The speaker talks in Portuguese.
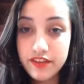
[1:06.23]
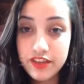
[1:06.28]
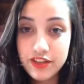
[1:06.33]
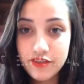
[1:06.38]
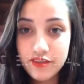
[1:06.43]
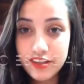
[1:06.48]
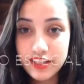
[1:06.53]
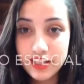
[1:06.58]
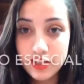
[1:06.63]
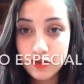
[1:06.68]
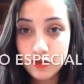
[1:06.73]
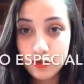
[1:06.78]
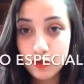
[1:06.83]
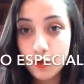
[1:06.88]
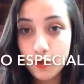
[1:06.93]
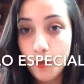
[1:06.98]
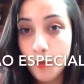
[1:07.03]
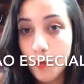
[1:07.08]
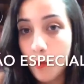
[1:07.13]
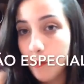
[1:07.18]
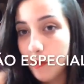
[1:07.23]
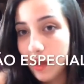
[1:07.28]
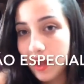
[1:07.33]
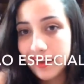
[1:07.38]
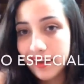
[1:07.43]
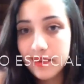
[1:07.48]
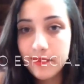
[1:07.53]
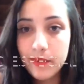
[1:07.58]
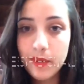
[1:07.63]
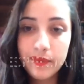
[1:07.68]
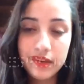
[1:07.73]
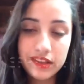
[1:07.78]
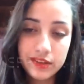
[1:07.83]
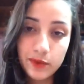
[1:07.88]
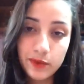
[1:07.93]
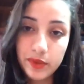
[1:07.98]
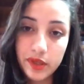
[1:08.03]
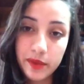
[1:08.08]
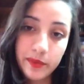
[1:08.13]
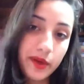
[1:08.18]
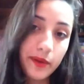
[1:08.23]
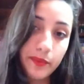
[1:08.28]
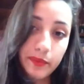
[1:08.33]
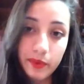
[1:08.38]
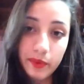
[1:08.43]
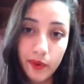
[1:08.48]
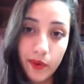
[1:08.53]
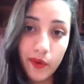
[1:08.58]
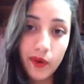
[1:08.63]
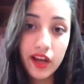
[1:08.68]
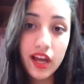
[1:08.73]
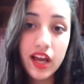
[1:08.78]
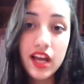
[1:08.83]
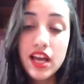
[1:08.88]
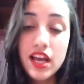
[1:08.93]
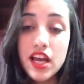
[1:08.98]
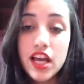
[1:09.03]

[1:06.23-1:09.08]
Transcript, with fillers: Isso vai ser junto com o meu pai, que meu pai super me apoia.